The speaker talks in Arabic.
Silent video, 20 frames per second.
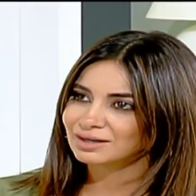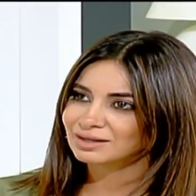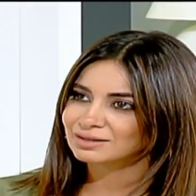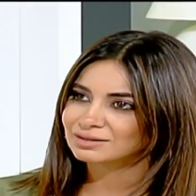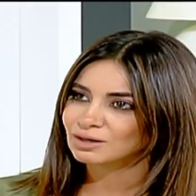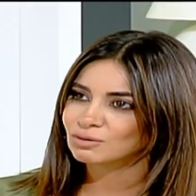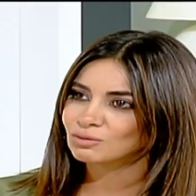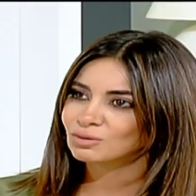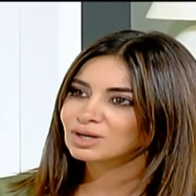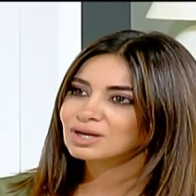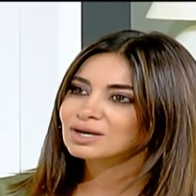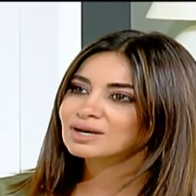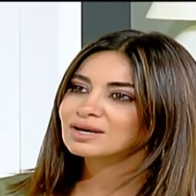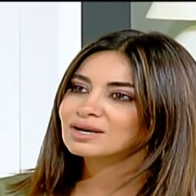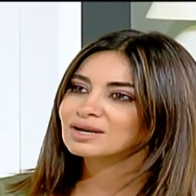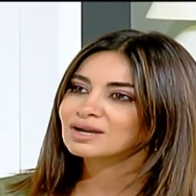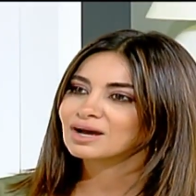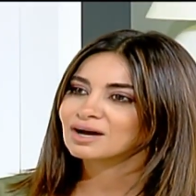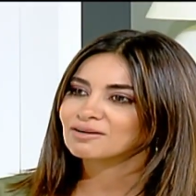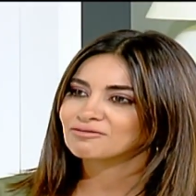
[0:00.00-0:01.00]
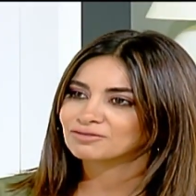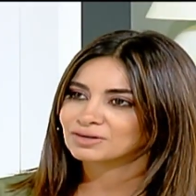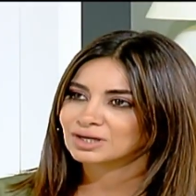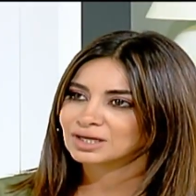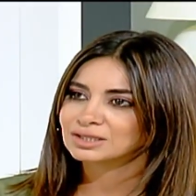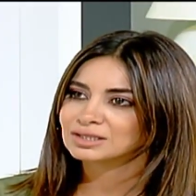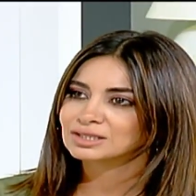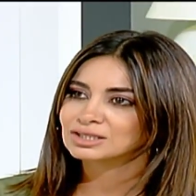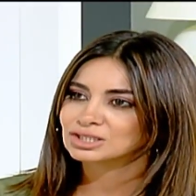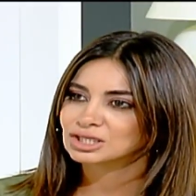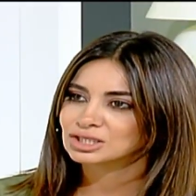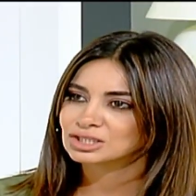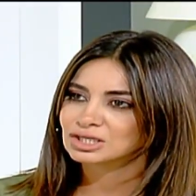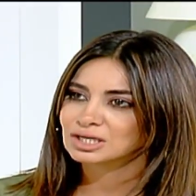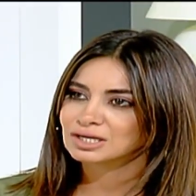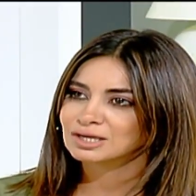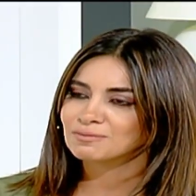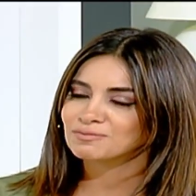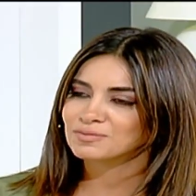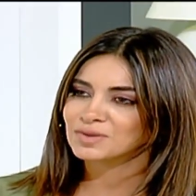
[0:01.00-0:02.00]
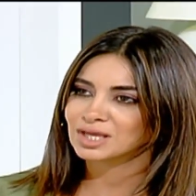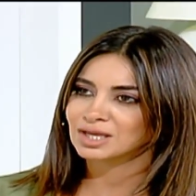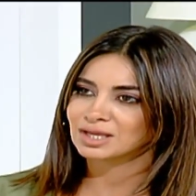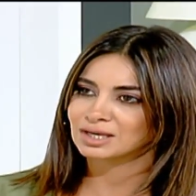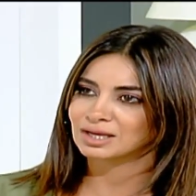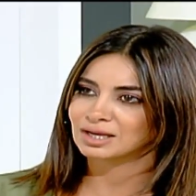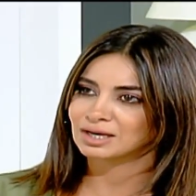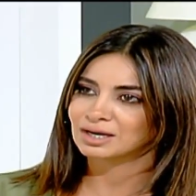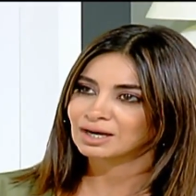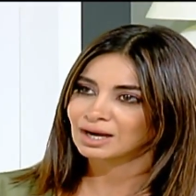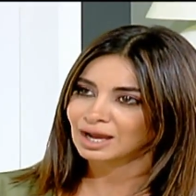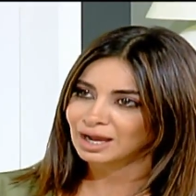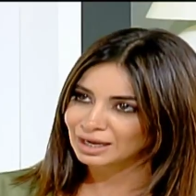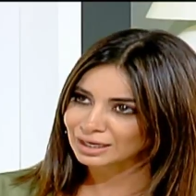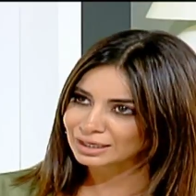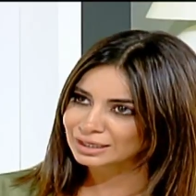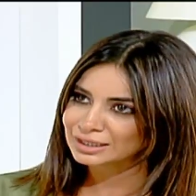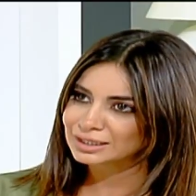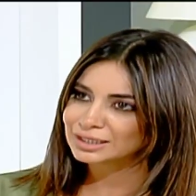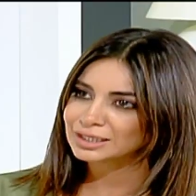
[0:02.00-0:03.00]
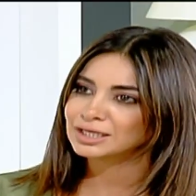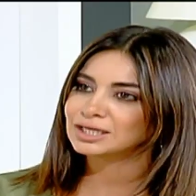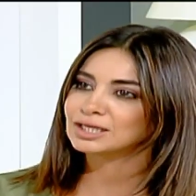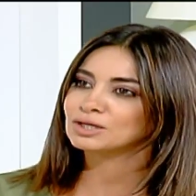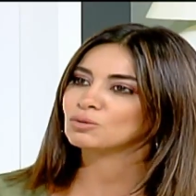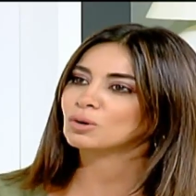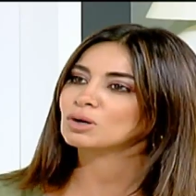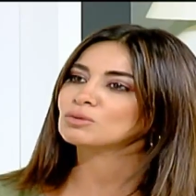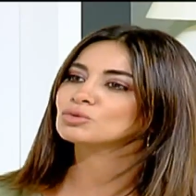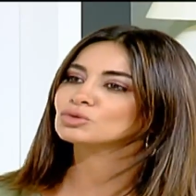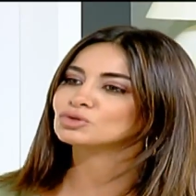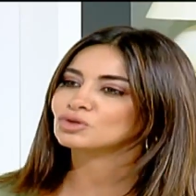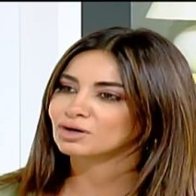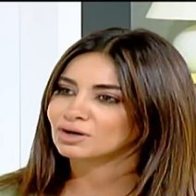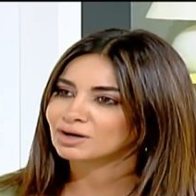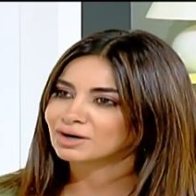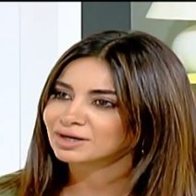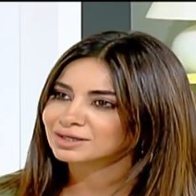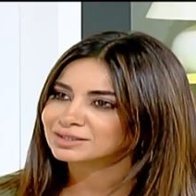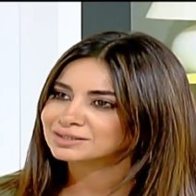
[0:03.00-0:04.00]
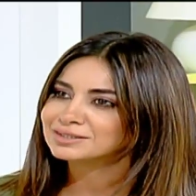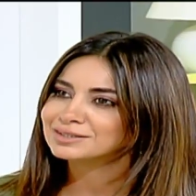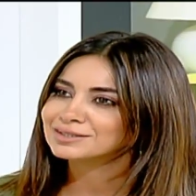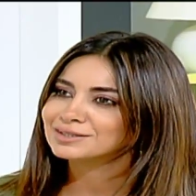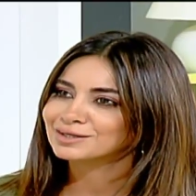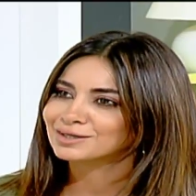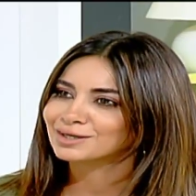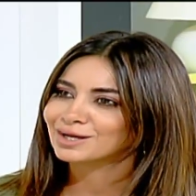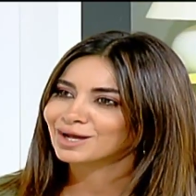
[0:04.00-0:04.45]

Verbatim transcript: انت وكل مشي. افراد الجيش اللبناني الحاليين والمتقاعدين